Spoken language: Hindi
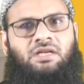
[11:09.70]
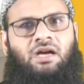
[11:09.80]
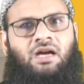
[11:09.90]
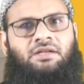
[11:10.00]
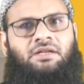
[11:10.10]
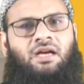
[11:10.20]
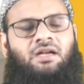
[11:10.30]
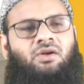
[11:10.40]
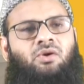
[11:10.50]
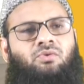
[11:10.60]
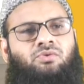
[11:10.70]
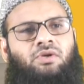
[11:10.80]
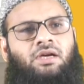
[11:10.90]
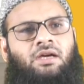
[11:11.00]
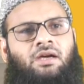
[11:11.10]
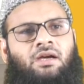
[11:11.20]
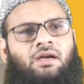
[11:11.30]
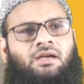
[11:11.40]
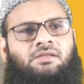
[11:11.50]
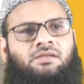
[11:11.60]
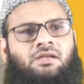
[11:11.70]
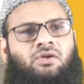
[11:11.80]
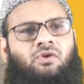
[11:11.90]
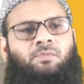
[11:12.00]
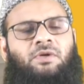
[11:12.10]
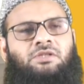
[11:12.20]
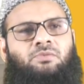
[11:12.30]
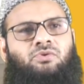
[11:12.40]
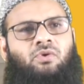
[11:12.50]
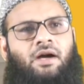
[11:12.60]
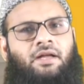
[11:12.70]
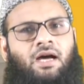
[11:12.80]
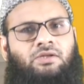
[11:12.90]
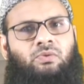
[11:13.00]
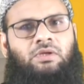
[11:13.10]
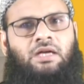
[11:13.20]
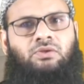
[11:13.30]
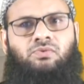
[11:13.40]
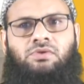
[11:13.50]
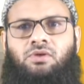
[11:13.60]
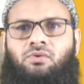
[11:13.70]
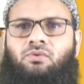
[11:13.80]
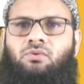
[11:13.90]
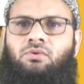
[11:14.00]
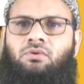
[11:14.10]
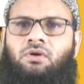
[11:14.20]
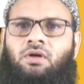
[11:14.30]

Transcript: के ऑल इंडिया रेडियो को जो है इस ट्वीट पर जब उसको आड़े हाथों लिया तो उस ट्वीट को